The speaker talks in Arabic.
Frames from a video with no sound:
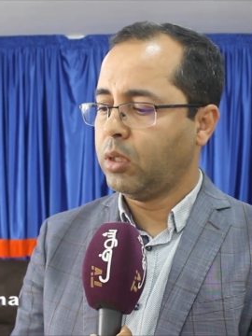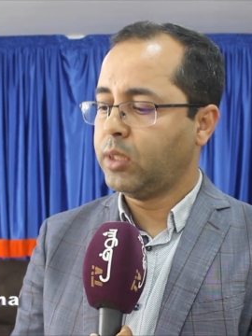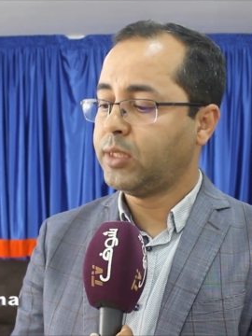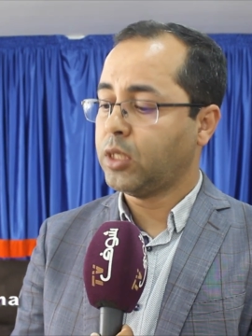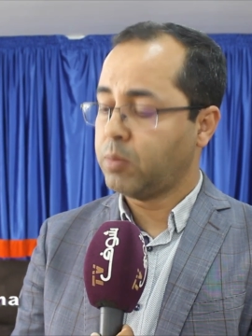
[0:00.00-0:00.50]

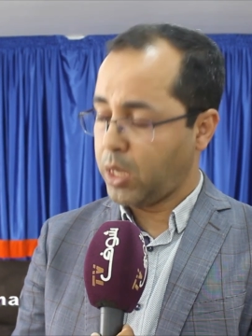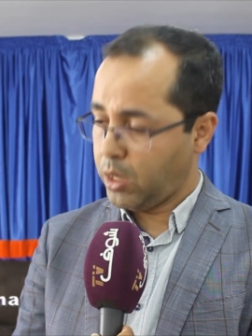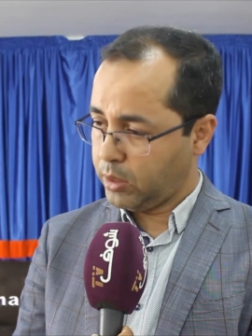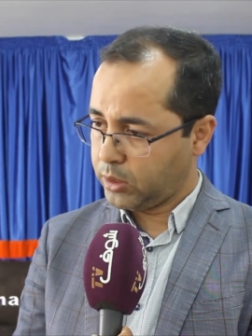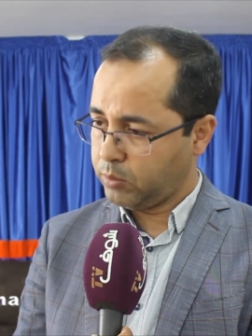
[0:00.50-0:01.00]

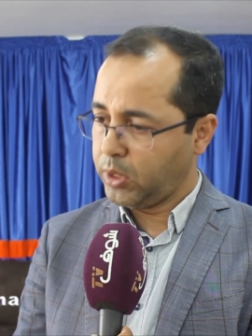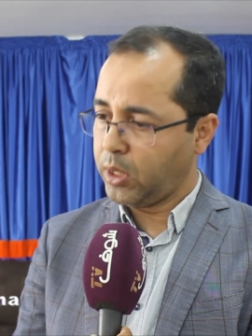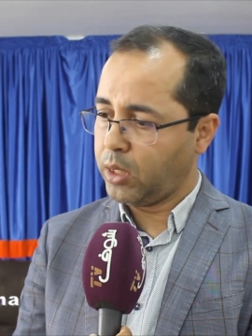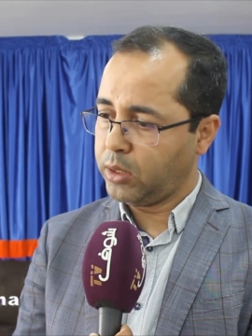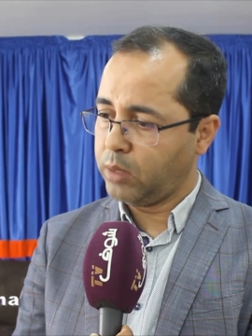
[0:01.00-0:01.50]
لاستكمال
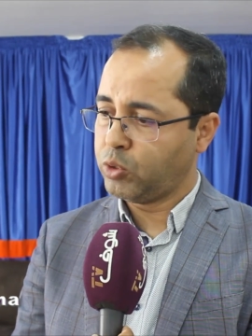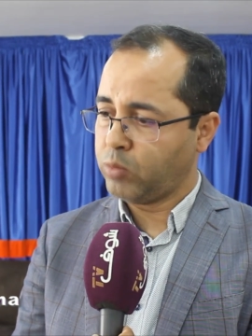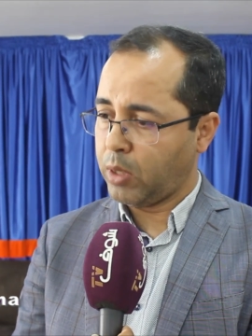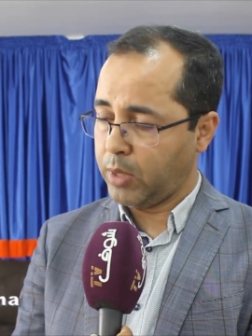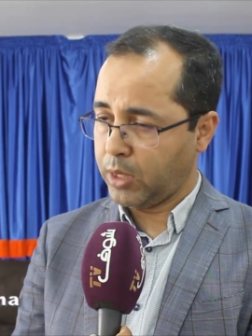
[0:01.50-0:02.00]
التسميه ديال
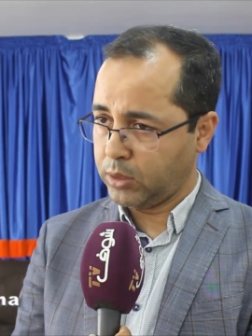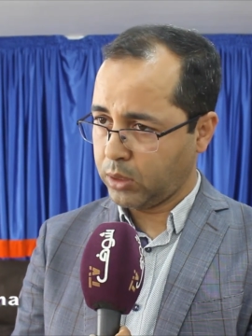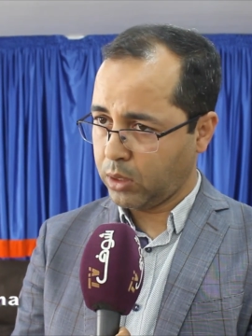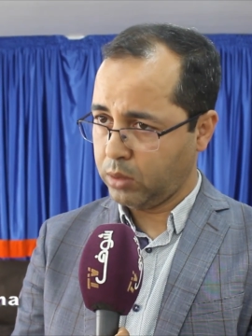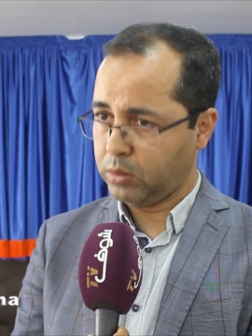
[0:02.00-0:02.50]
مجموعه من
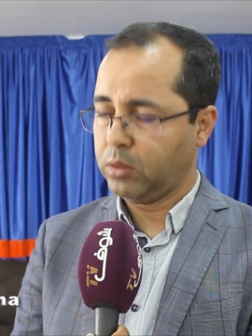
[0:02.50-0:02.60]
الازقه